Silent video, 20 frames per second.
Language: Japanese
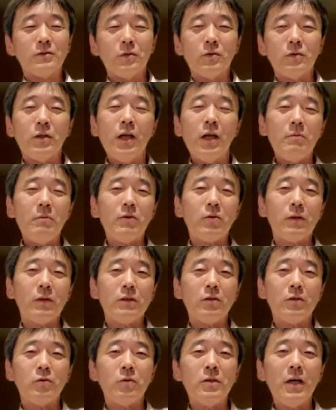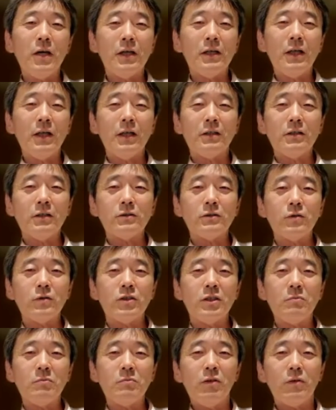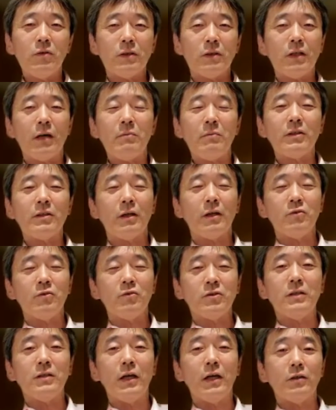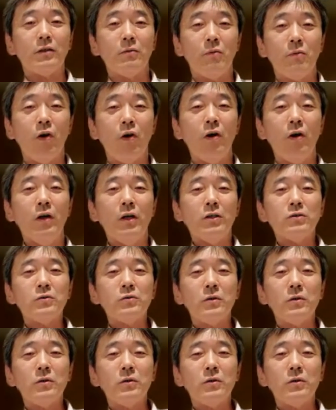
テレビとかで取り上げられて、その知名度は高まったかもしれないけども、そ